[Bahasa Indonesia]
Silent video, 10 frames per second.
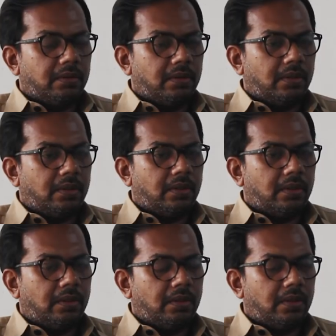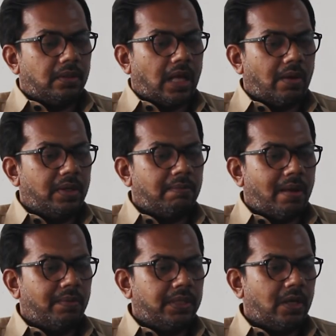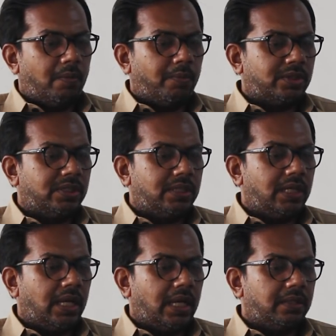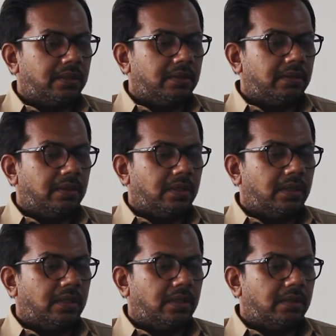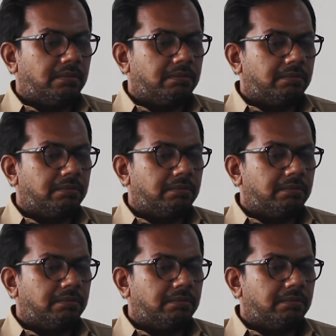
eh, kawin mawinnya oposisi dengan eh,